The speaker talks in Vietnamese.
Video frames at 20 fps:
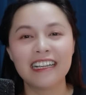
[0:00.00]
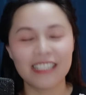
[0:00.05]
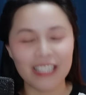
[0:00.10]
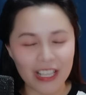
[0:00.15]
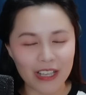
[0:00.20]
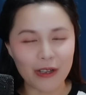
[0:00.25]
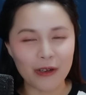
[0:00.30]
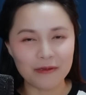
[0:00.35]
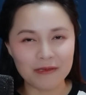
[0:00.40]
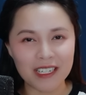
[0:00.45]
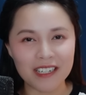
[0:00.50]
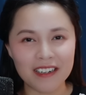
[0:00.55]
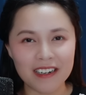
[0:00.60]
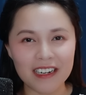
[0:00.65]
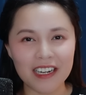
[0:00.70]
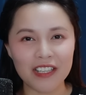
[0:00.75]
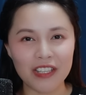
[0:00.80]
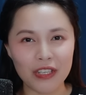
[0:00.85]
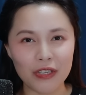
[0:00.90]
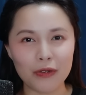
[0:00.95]
thì cũng có
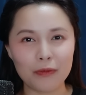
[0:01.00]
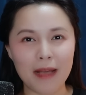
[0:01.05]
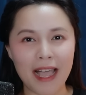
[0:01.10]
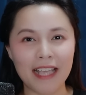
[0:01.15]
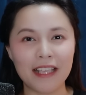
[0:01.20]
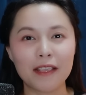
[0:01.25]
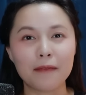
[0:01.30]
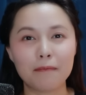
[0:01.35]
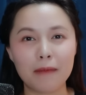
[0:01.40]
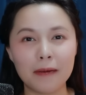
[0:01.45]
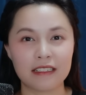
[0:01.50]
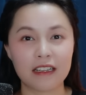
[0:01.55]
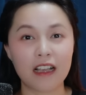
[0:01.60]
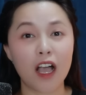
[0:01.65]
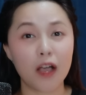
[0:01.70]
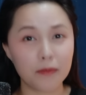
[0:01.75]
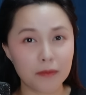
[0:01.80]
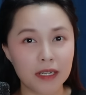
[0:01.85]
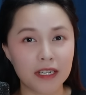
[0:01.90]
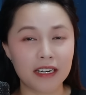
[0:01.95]
rất là nhiều bạn giúp bóc
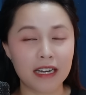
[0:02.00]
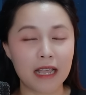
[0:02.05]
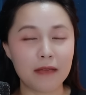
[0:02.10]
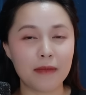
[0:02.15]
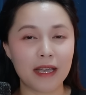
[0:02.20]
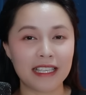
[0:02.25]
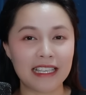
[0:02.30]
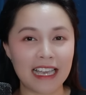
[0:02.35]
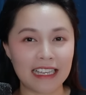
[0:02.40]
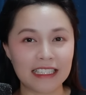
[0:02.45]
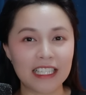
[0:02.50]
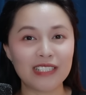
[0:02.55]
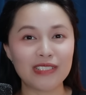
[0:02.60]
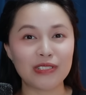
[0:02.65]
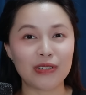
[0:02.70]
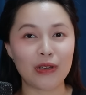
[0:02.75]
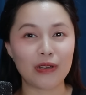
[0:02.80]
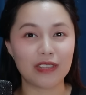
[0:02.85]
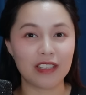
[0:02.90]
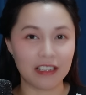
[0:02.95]
comment để mà giải thích
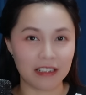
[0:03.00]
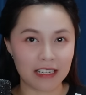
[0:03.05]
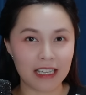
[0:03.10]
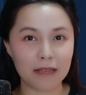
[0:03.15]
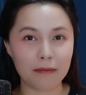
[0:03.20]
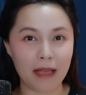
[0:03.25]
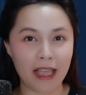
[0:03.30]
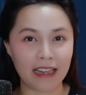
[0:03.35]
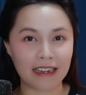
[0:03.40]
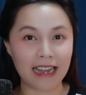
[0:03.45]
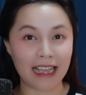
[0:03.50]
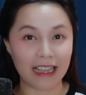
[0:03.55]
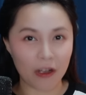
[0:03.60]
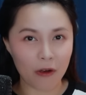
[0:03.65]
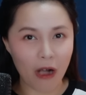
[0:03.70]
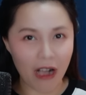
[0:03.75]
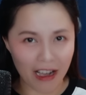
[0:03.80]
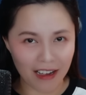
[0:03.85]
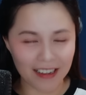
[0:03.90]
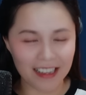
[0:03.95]
cho những cái bạn đặt câu
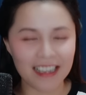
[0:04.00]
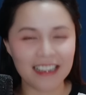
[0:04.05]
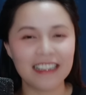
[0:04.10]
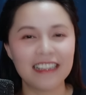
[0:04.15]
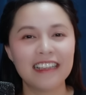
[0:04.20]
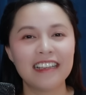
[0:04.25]
hỏi á